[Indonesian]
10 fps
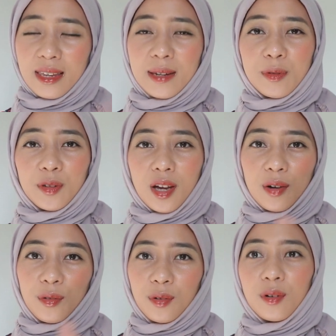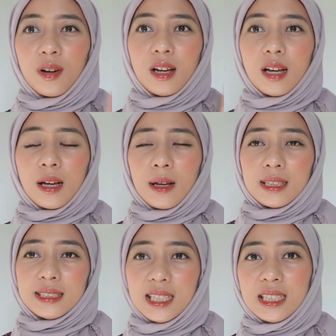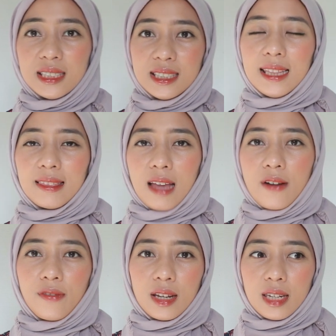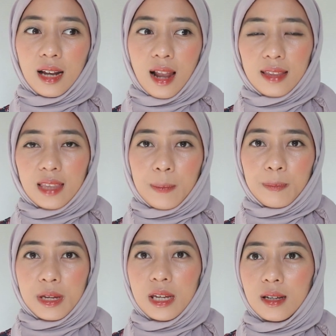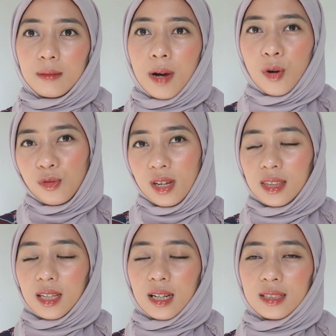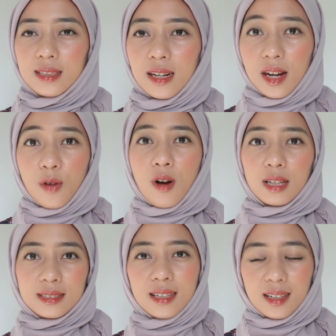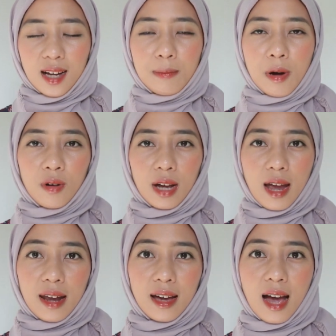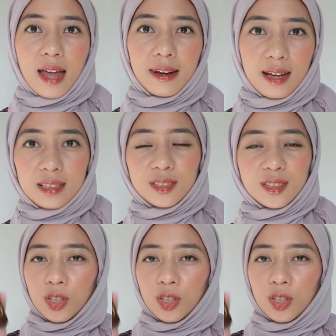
Jadi menurut aku si cinta vanilla tapi maunya terkesan dewasa nggak mau kayak anak-anak